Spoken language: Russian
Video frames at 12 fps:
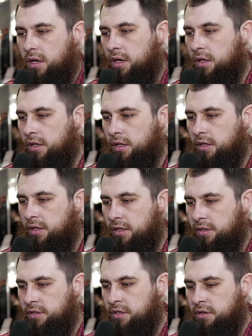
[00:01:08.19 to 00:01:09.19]

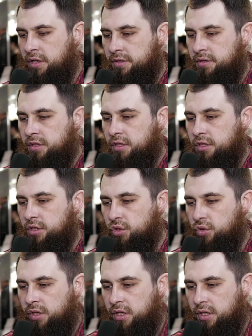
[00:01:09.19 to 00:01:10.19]
Агар-агар является
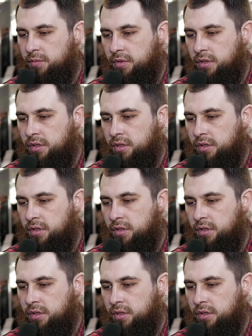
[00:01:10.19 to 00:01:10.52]
натуральным,